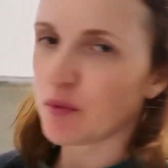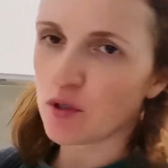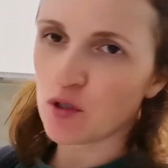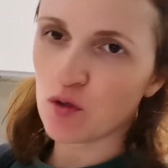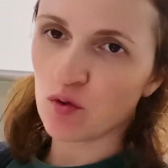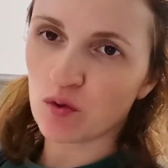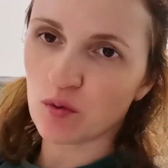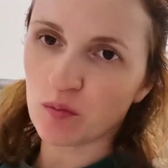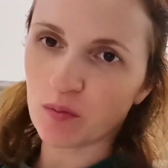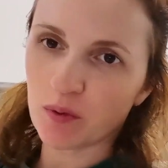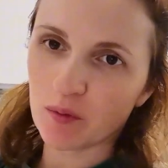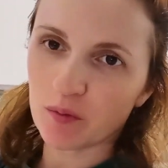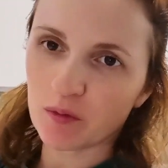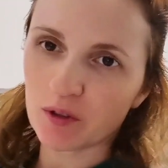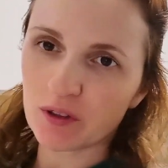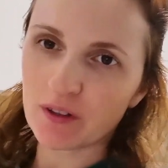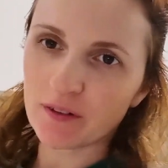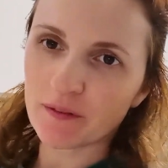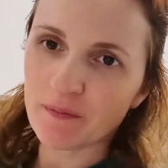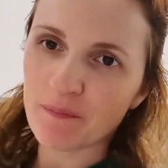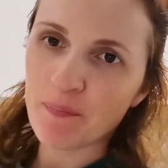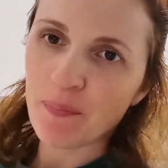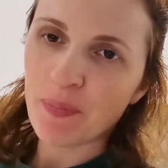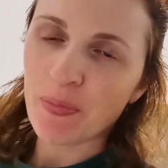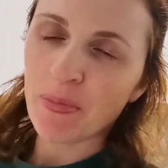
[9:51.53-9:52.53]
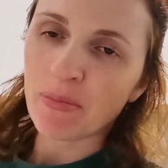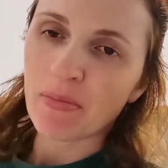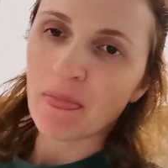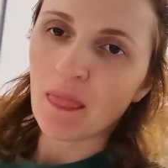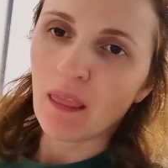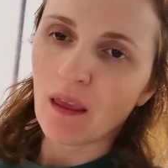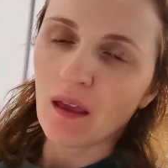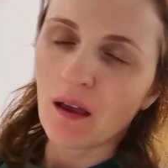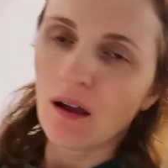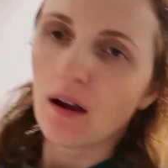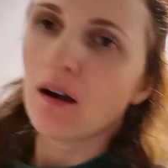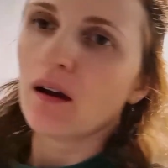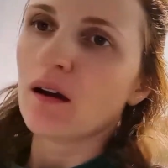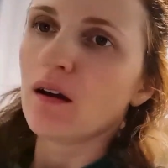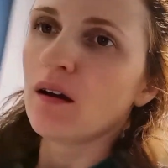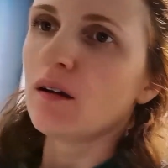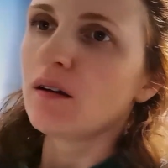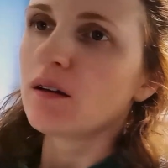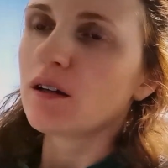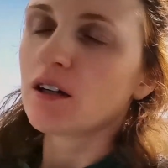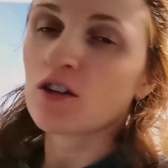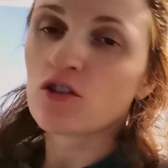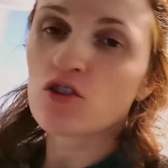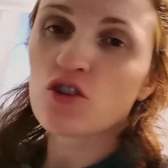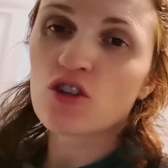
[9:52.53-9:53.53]
посуды помыла.
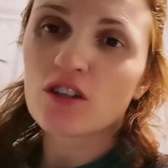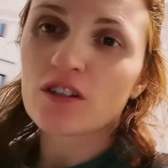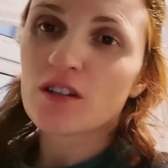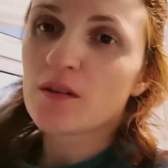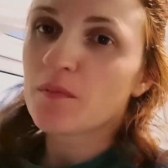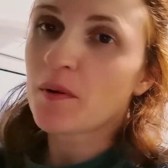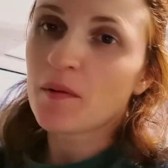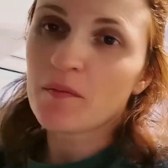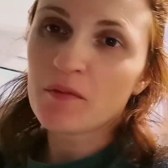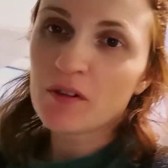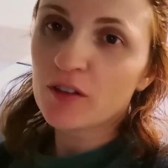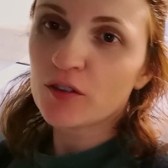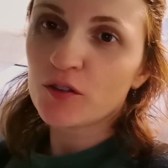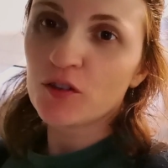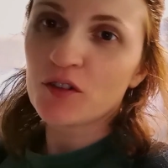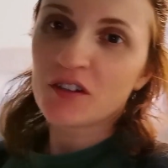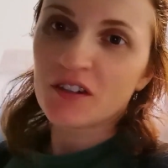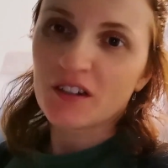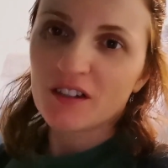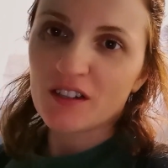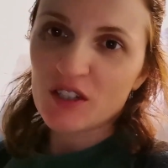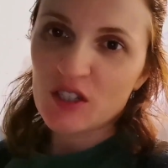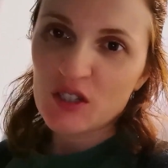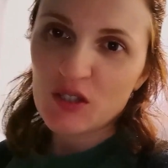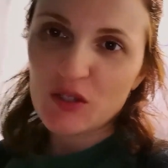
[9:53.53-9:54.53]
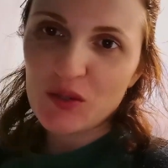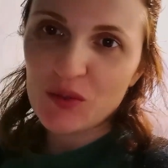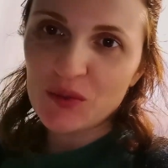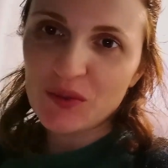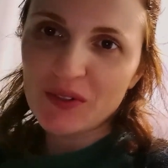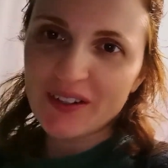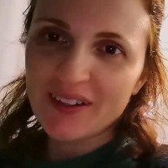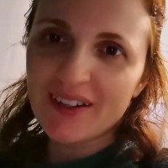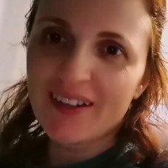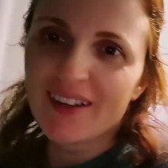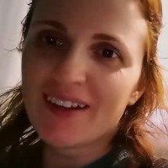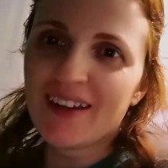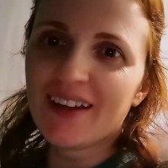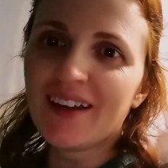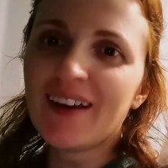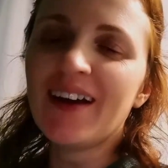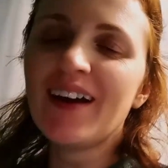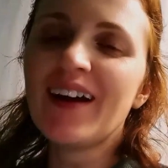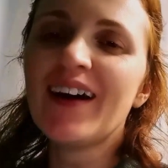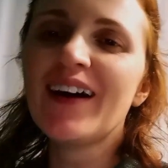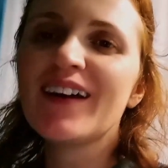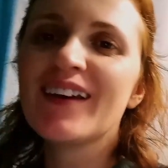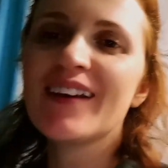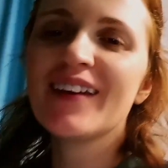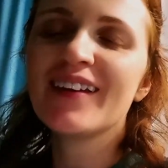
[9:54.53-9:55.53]
Короче, не помыла, только кастрюли.
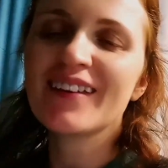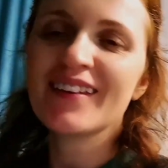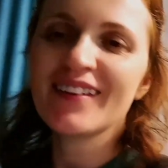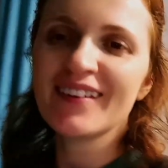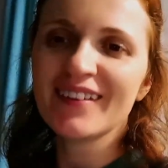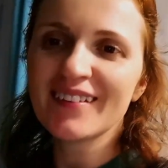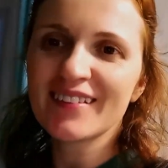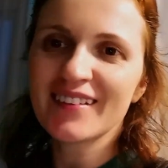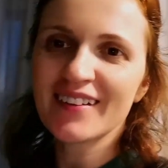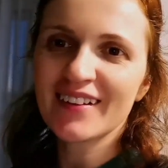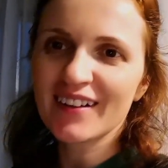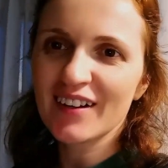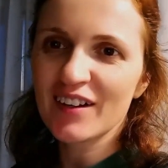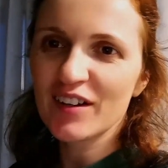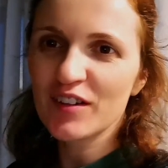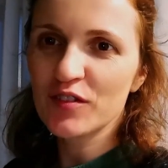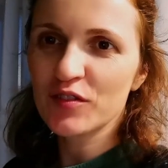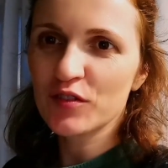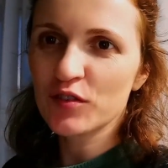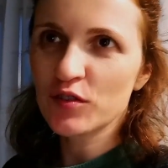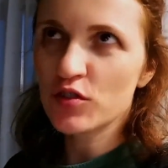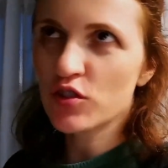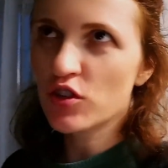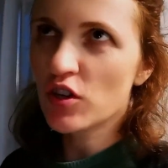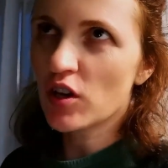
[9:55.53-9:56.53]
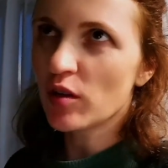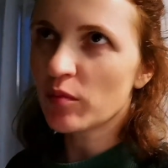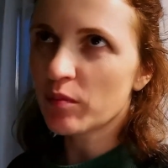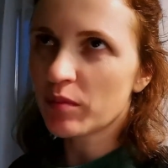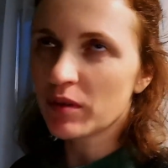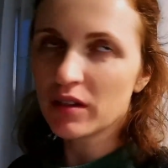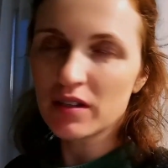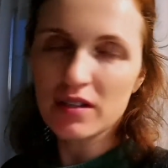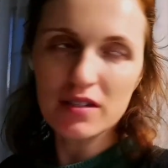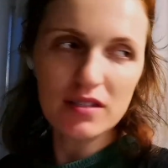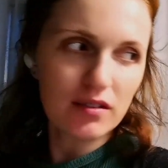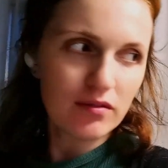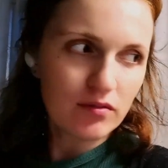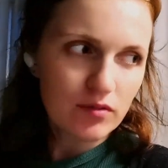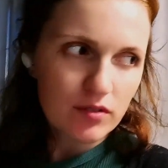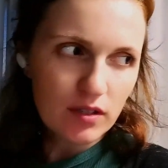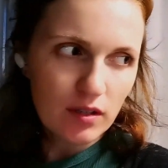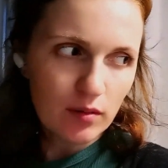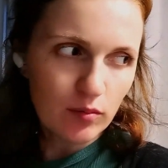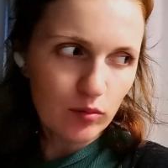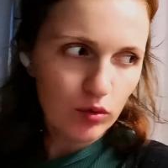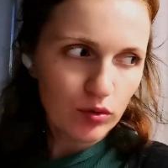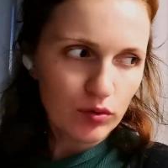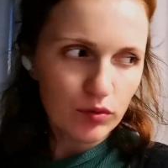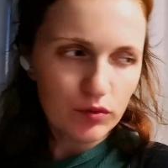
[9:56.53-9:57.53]
И такая, включаю ополаскивать. Я
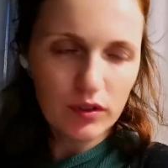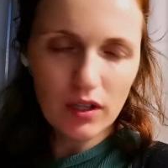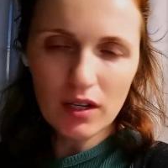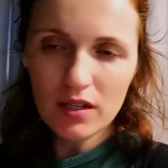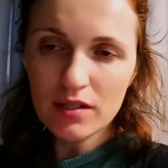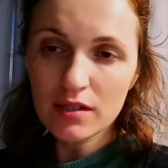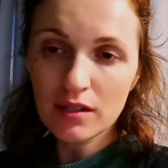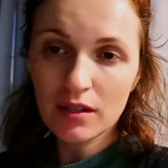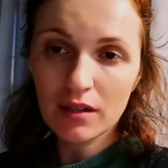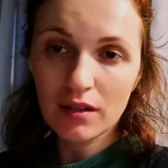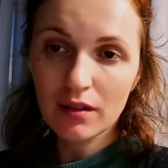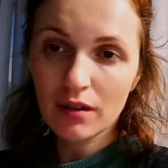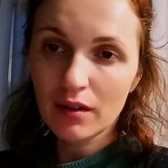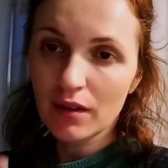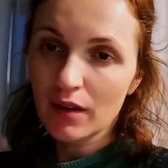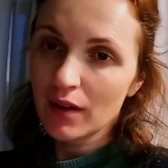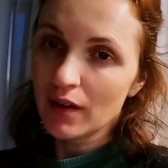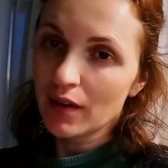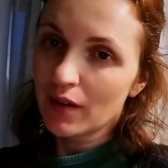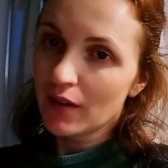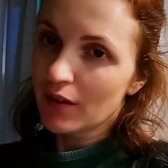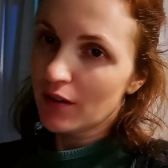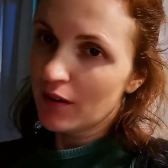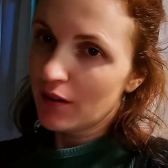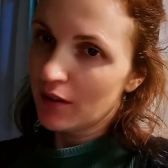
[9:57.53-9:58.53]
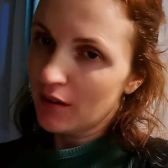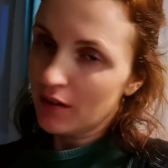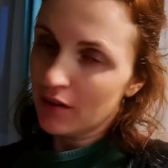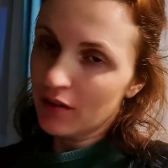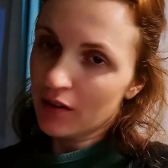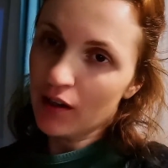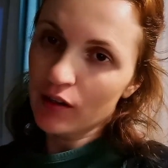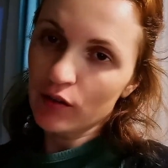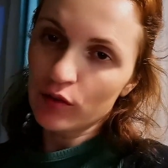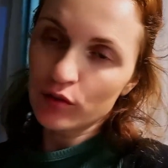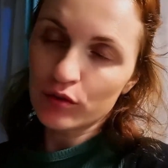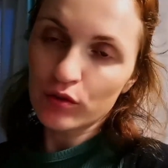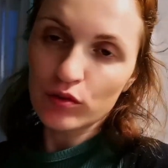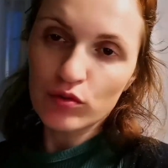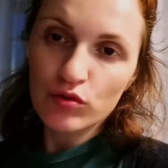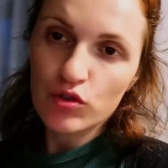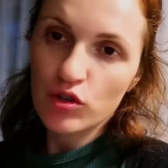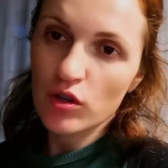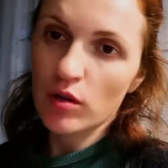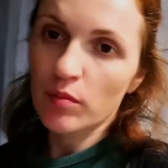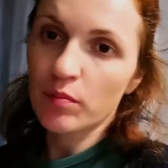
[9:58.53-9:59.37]
мою в тазике и холодную уже